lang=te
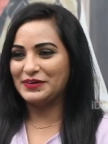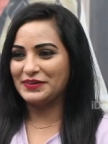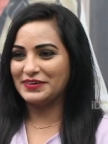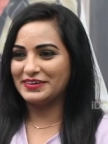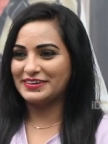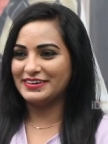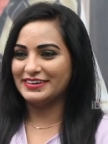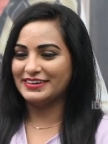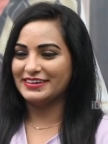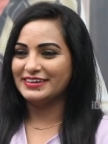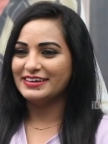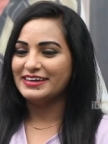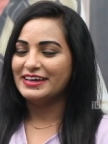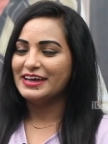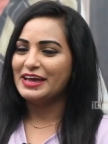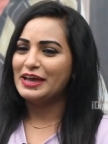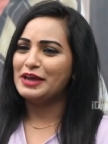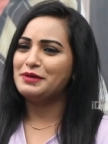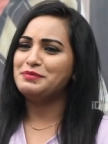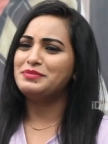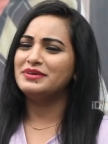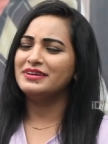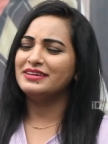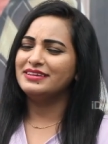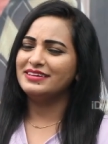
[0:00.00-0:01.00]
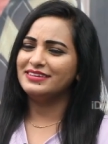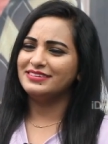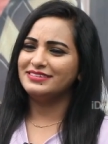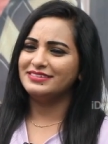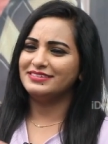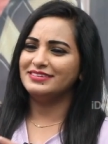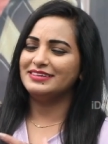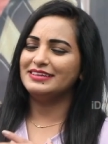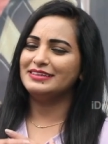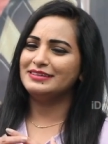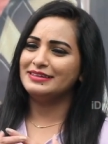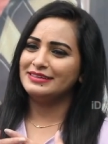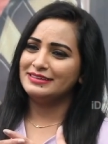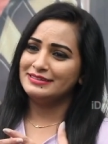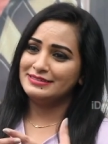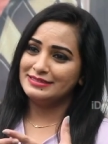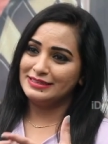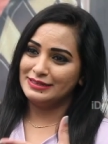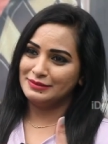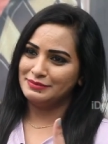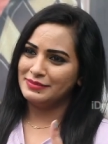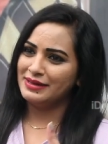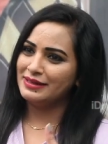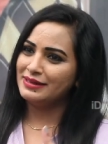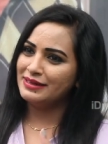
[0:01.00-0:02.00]
ఓకే ఎప్పుడైనా ఏదైనా
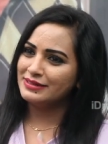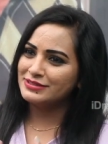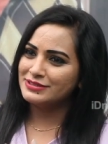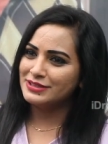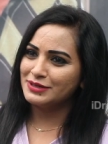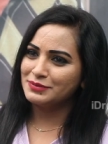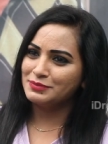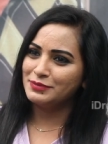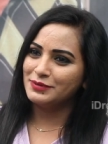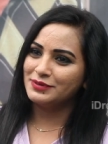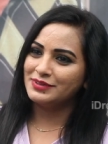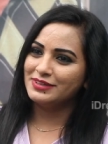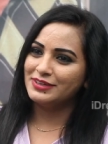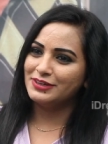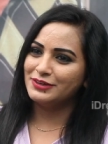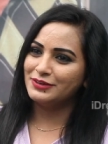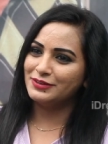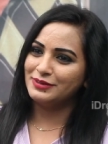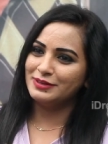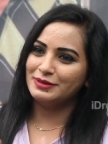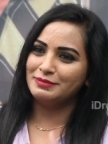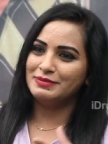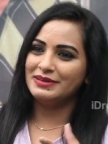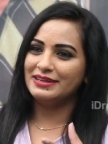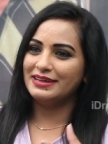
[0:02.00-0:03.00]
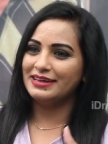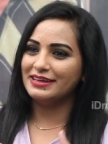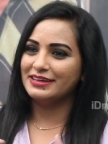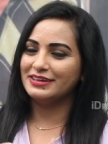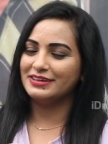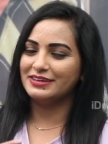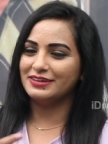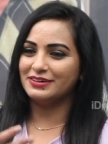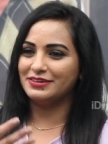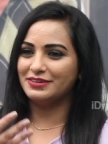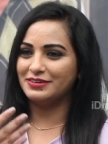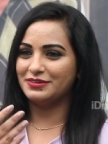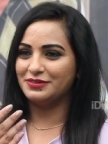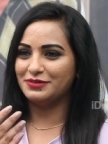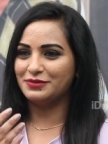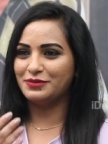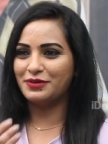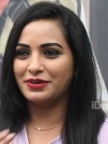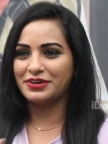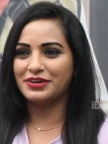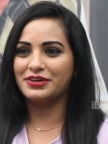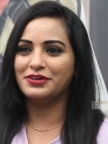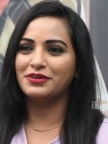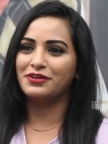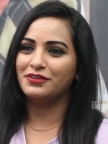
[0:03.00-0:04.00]
సినిమా నచ్చకపోతే యూ విల్ బి లైక్
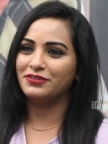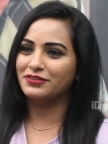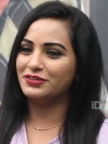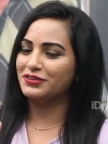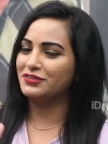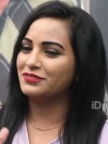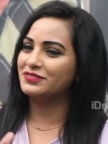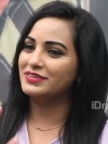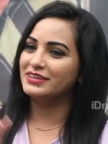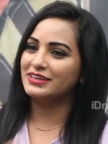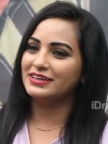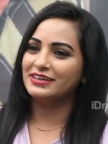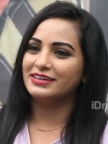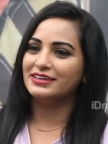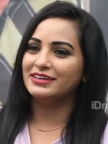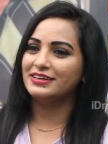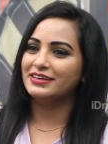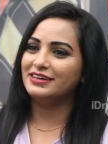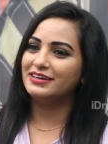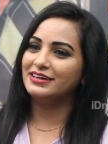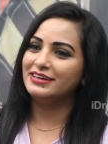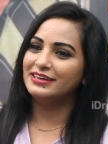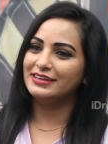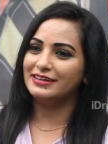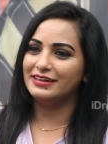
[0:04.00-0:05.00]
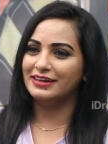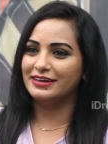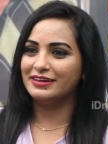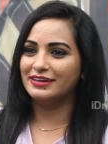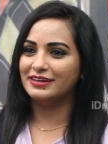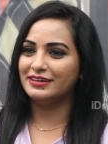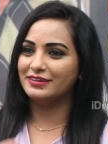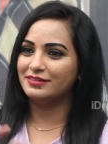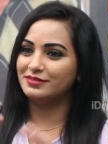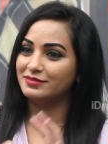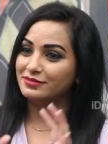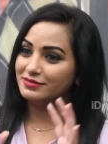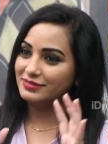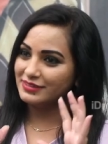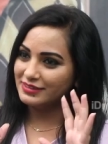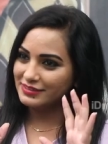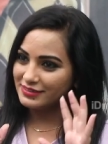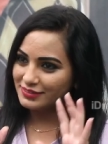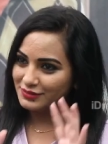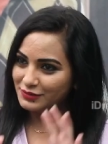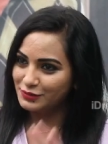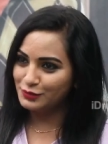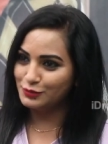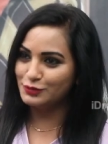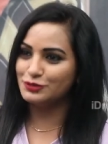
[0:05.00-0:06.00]
వాకింగ్ అవుట్ ఆఫ్ థియేటరా లేదంటే
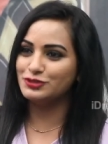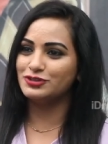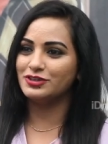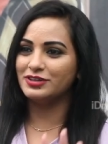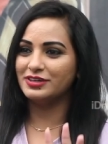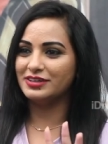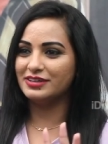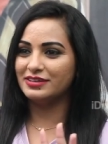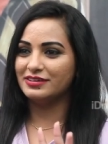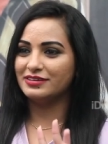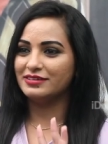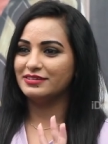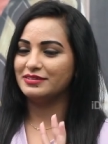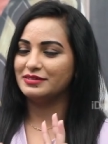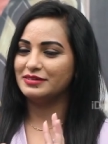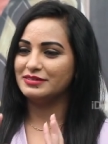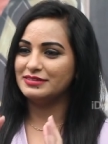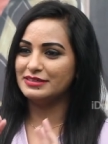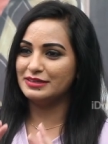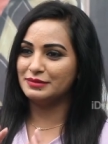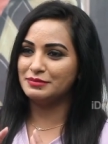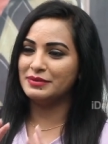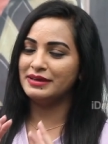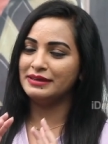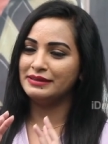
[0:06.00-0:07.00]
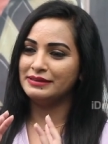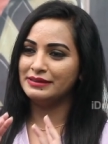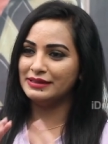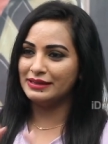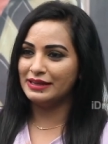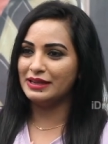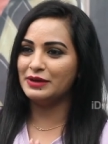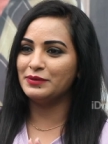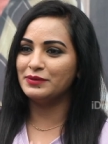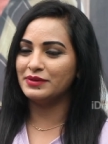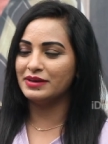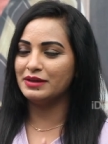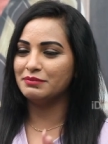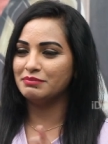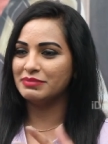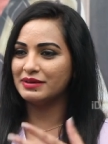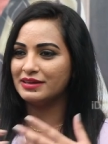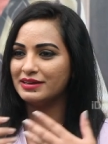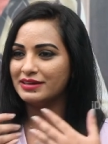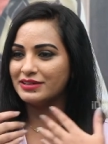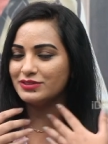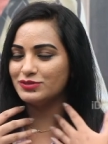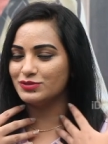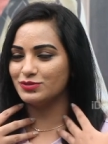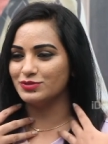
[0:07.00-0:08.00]
కూర్చొని సినిమా ఎలా ఉన్నా
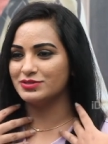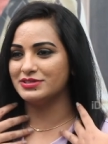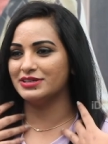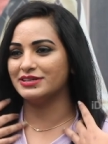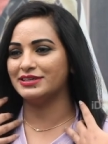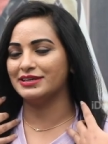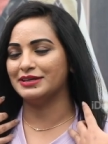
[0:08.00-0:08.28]
పర్లేదు చూసే